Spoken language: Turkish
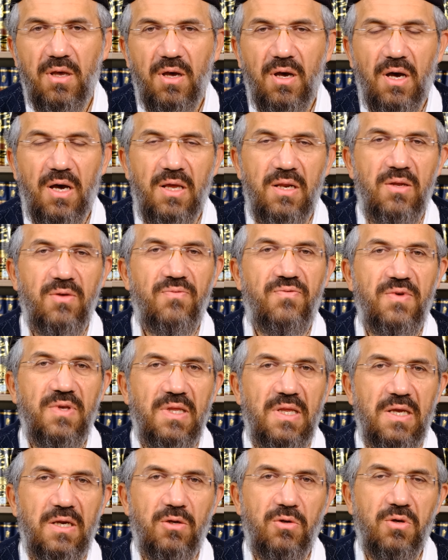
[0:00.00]

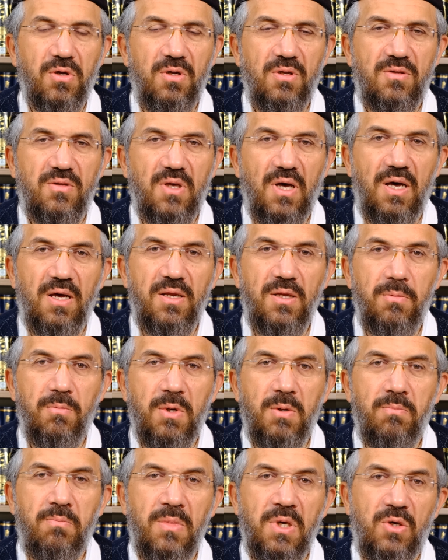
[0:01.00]
Hanefilere göre
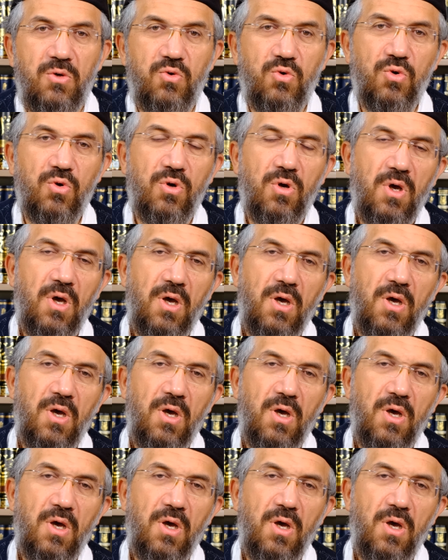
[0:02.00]
tahrimen mekruh.